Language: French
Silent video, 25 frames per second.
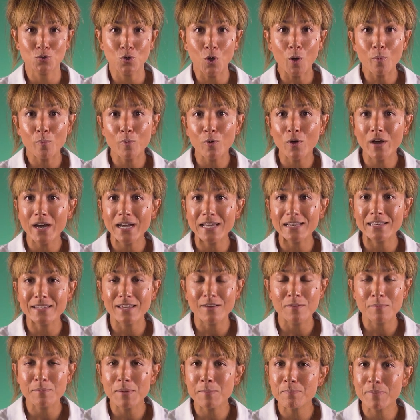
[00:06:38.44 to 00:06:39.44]
corporelle, il n'y
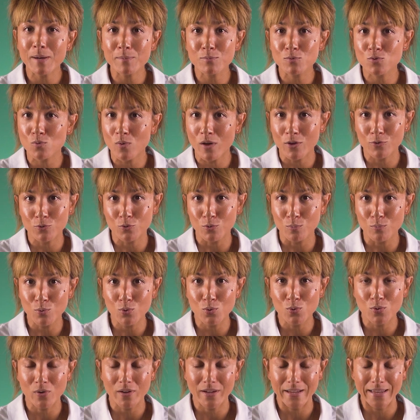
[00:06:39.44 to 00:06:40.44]
avait même pas besoin de
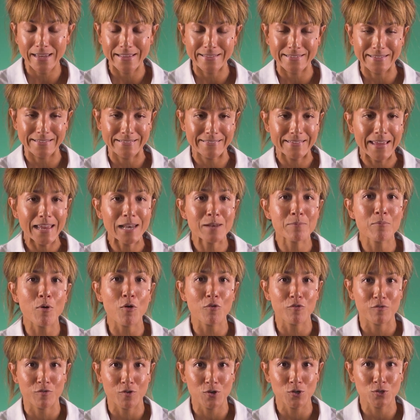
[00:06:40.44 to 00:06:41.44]
mots, était tellement
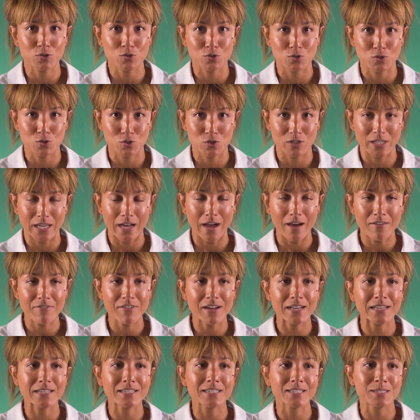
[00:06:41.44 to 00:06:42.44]
forte que j'ai
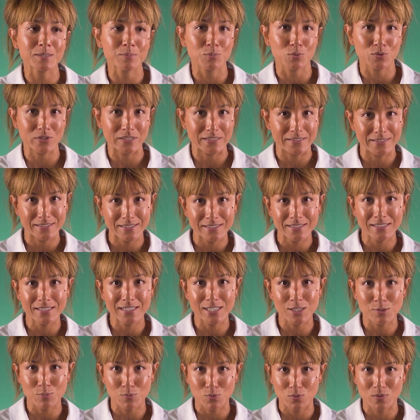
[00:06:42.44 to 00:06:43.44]
ravalé mon idée et
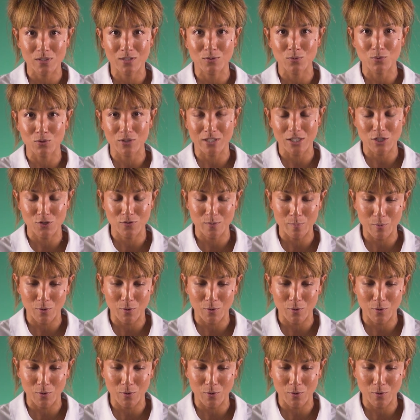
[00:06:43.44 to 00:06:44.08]
que je me suis dit non, ok, je vais